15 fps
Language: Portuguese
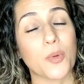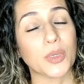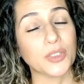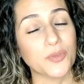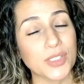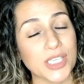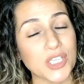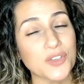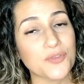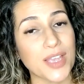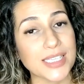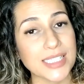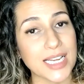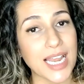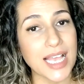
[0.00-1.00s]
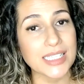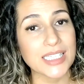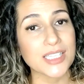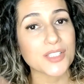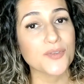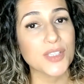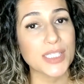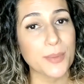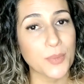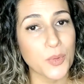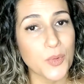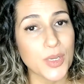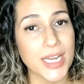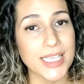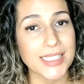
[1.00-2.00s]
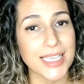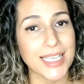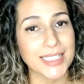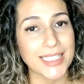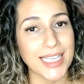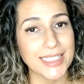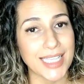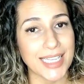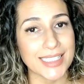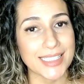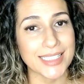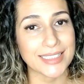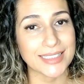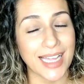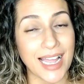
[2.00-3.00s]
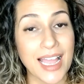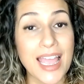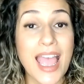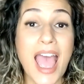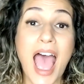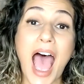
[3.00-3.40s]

Quando você tiver as clássicas, você procura essa que é tendência, tá?